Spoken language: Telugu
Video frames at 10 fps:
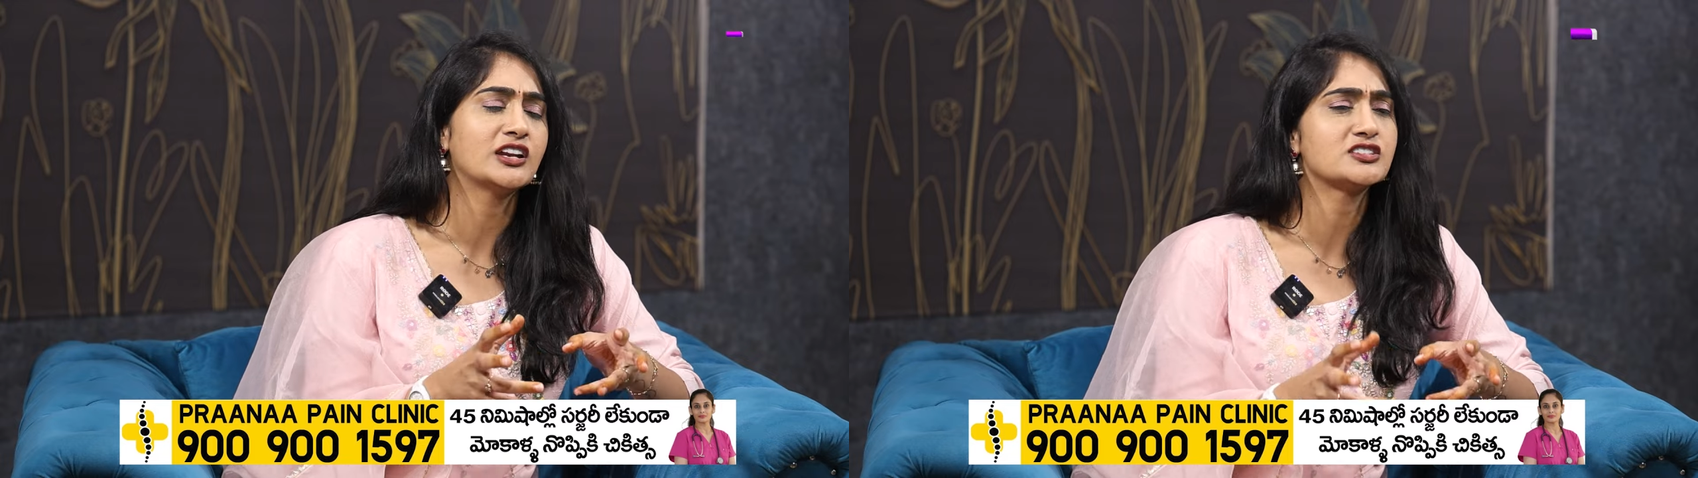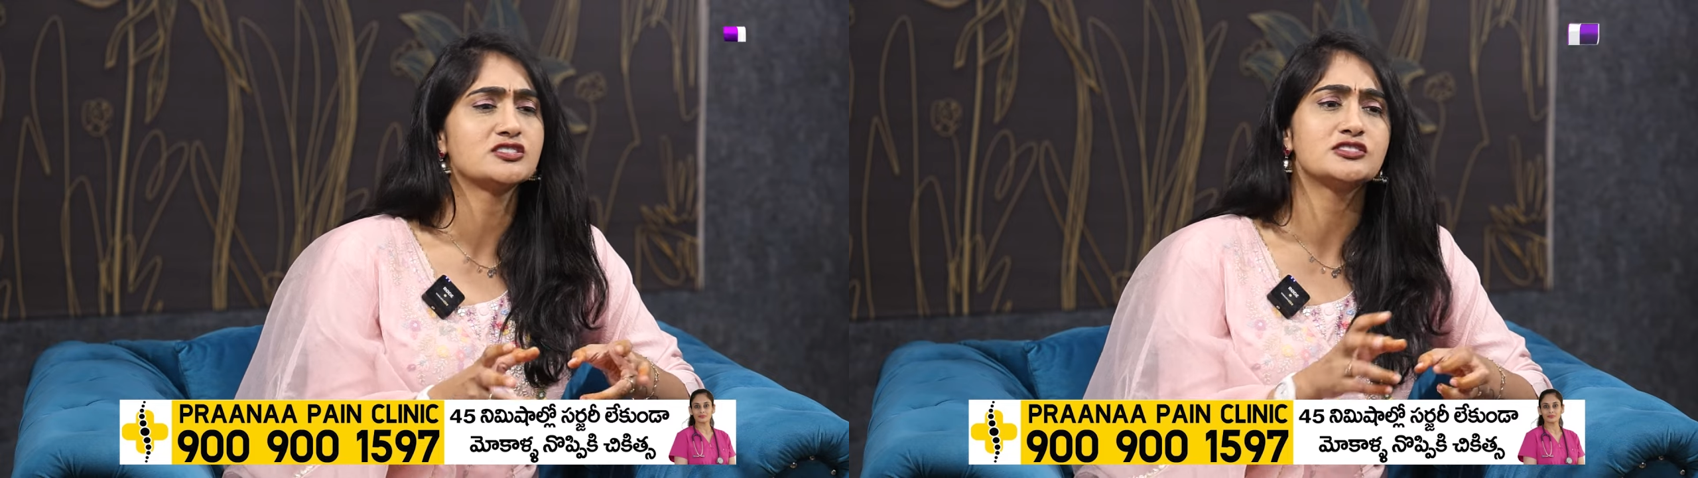
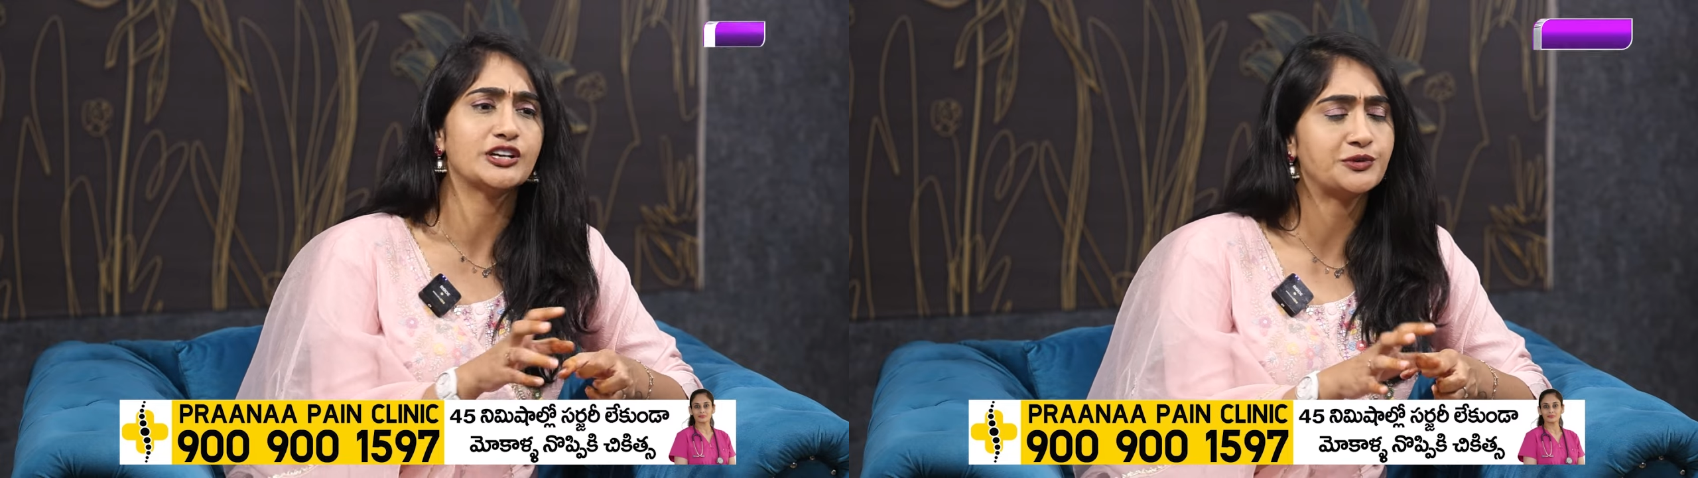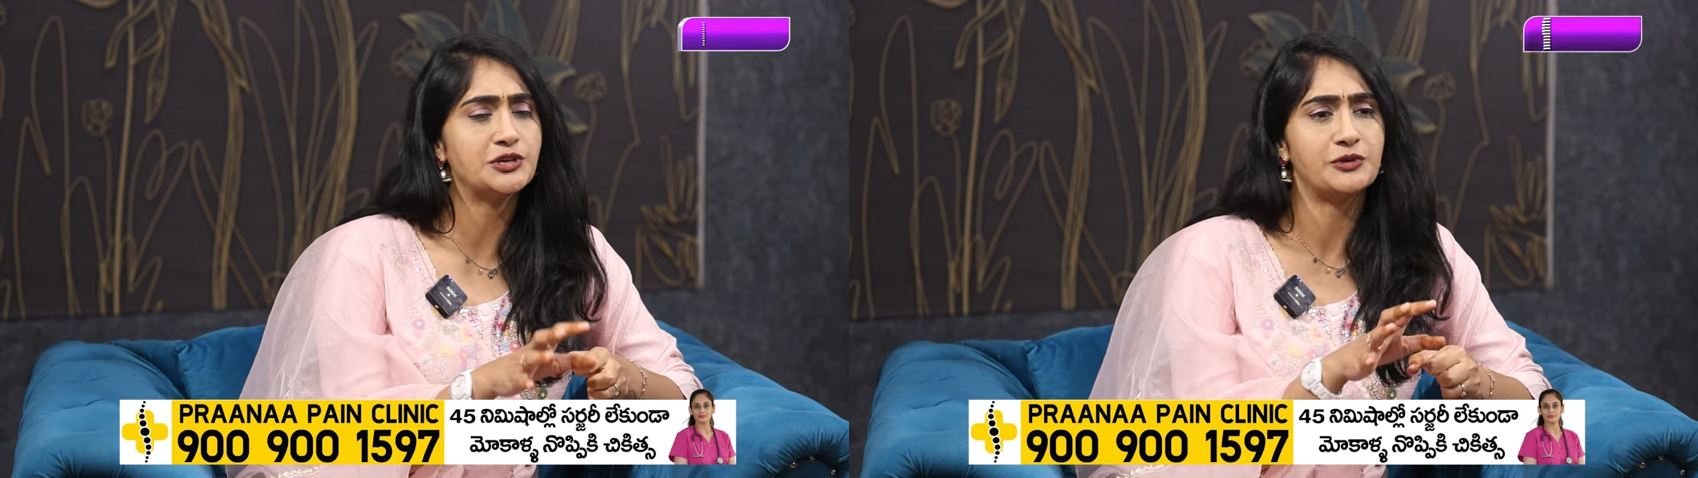ఎలక్షన్స్లో
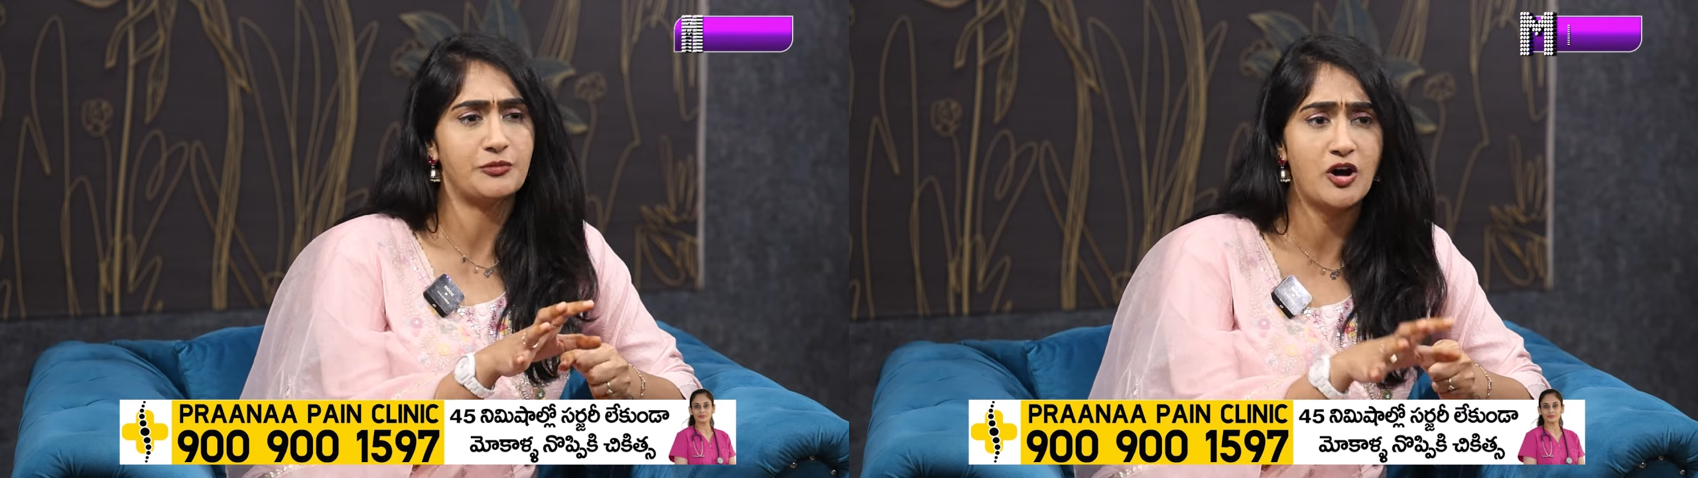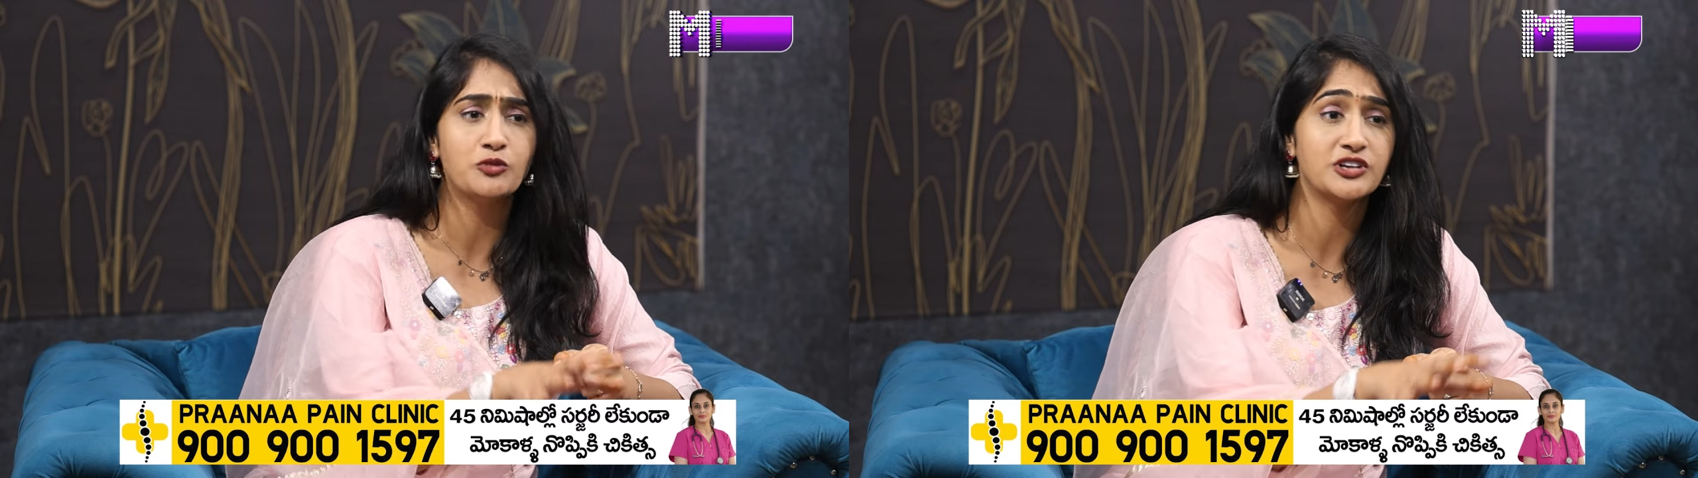ఎటువంటి
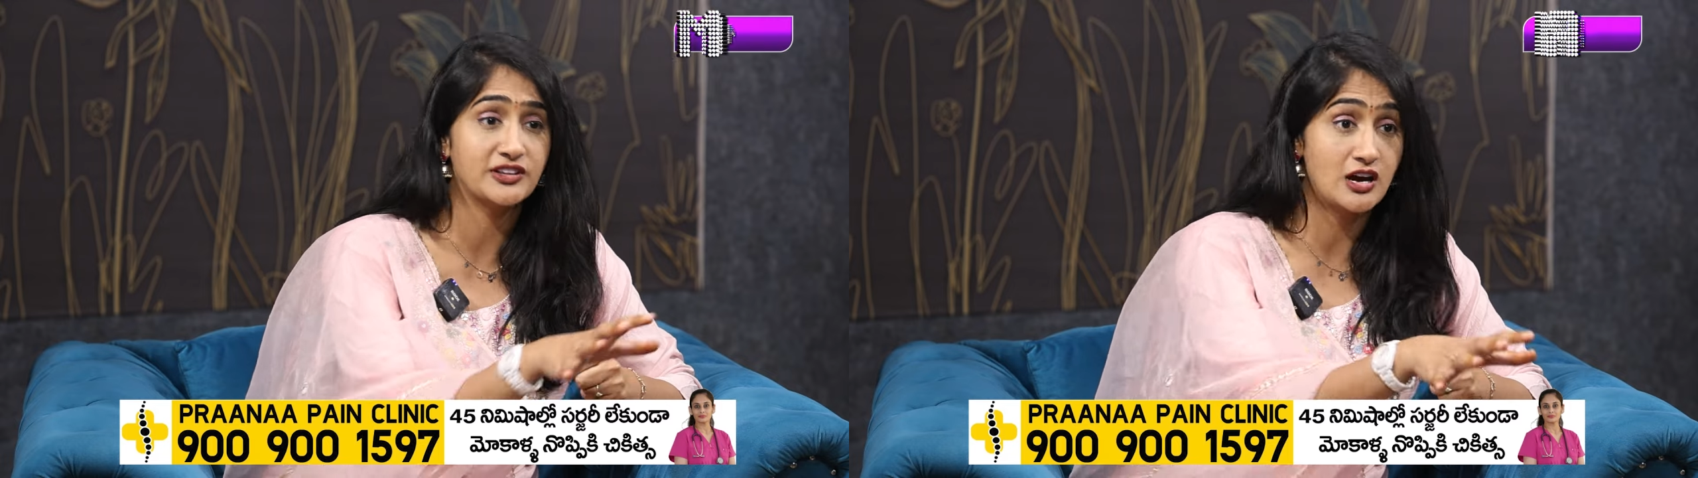ప్రభావం ఉండదు